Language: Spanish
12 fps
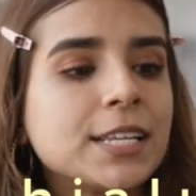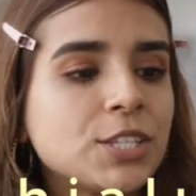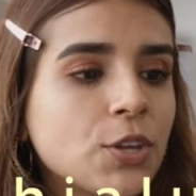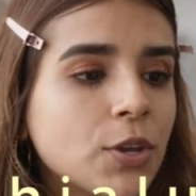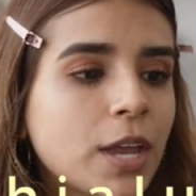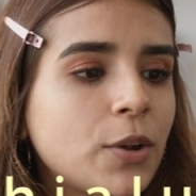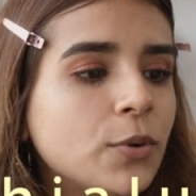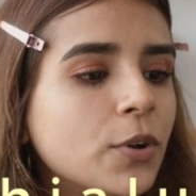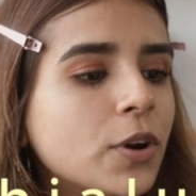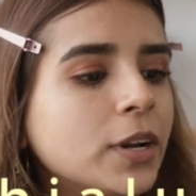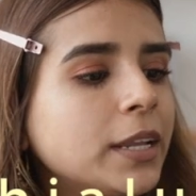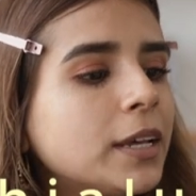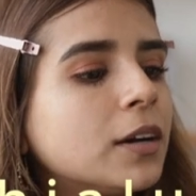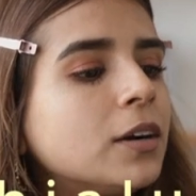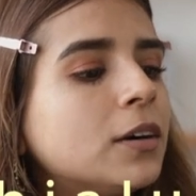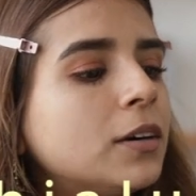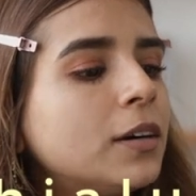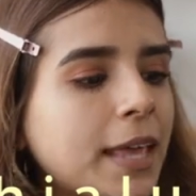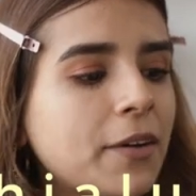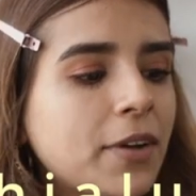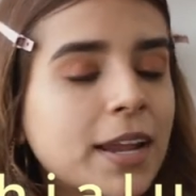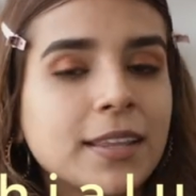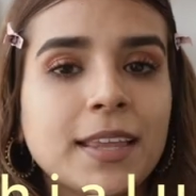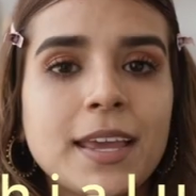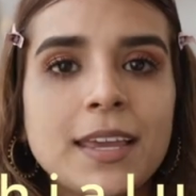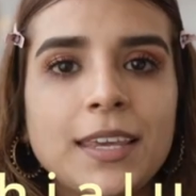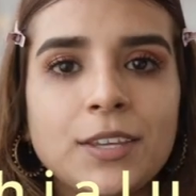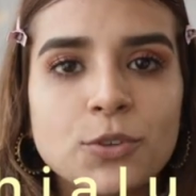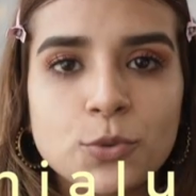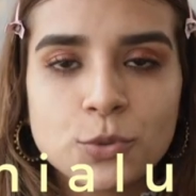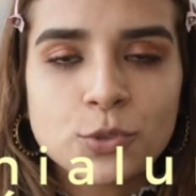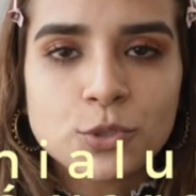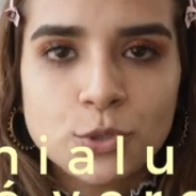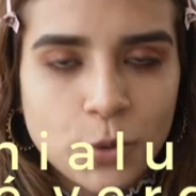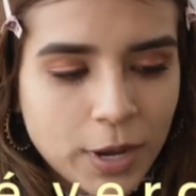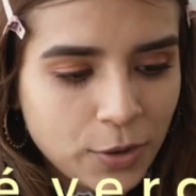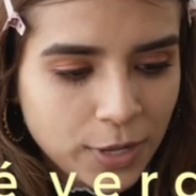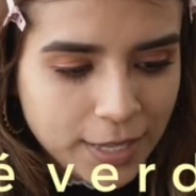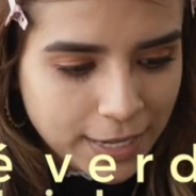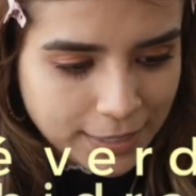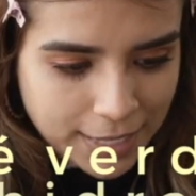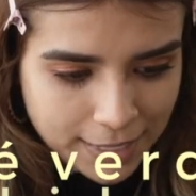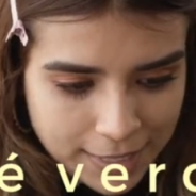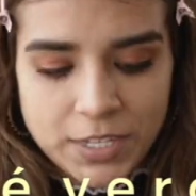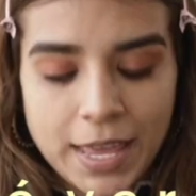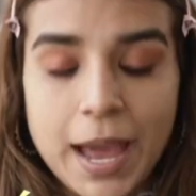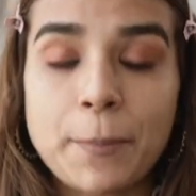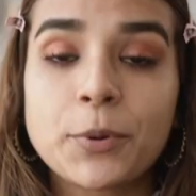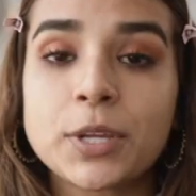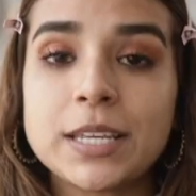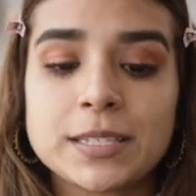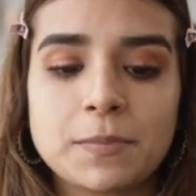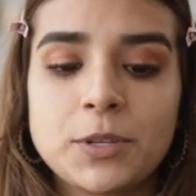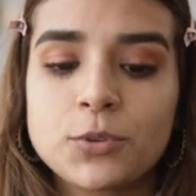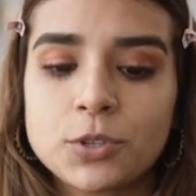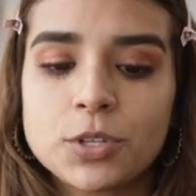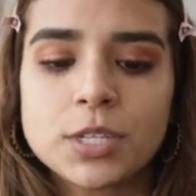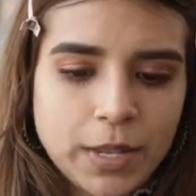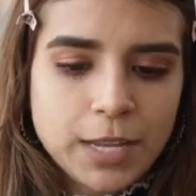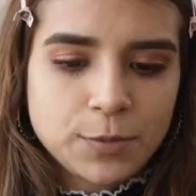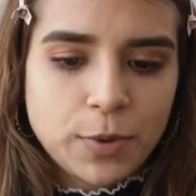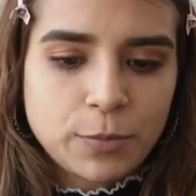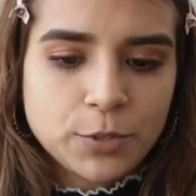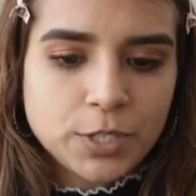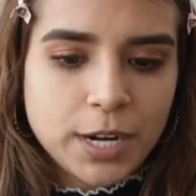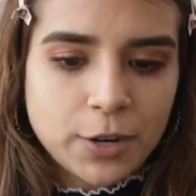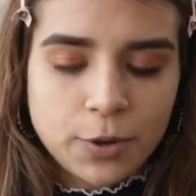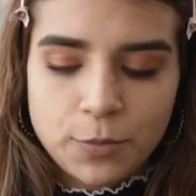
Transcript: ácido hialurónico, té verde y un suero hidratante. Se deja por 15 minutos, les voy a mostrar